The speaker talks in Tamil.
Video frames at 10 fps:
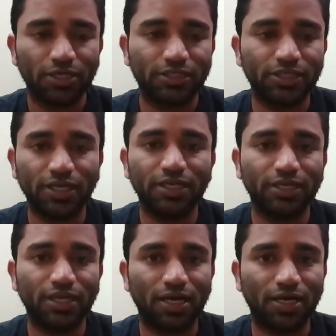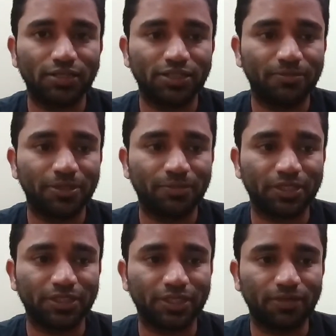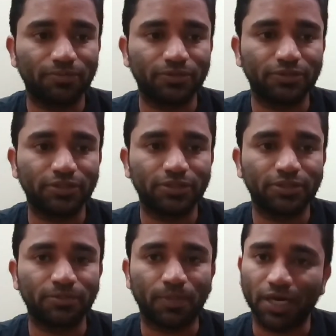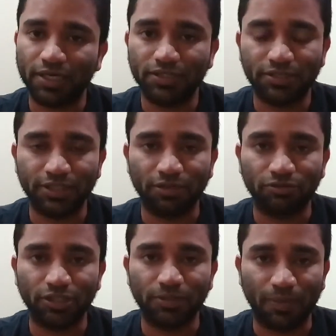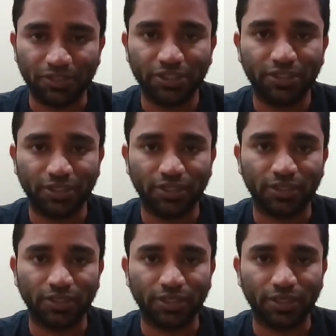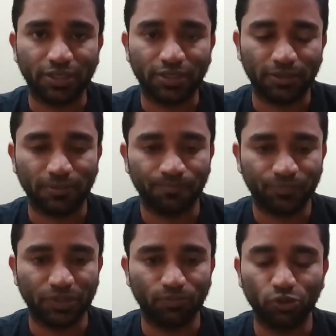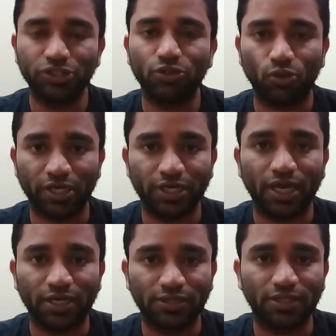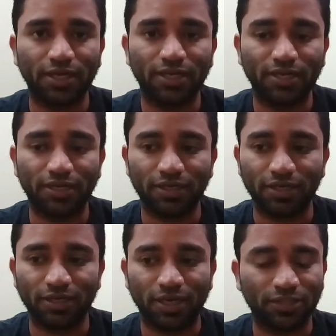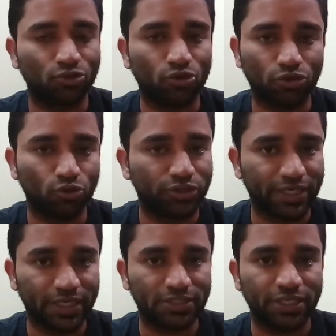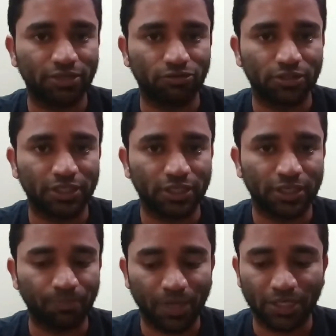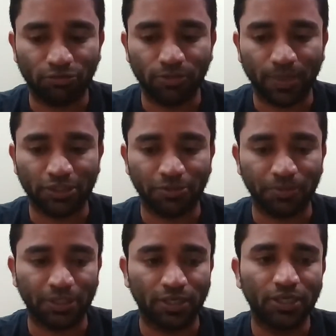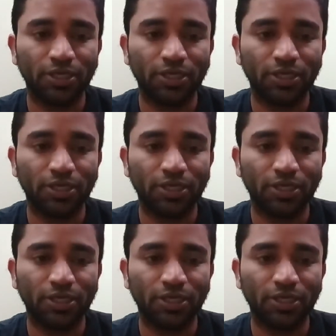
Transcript: இதனால என்ன ஆகுது அப்படின்னு பார்த்தீங்கன்னா இப்போ வந்து மார்க்கெட்ஸ் நீங்கள் வந்து அந்த பட்ஜெட் முடிஞ்ச உடனே அடுத்த நாள் அதுக்கு ஒரு டூ த்ரீ டேஸில் நீங்கள் வந்து இம்பேக்ட் வந்து பார்த்துருப்பீங்க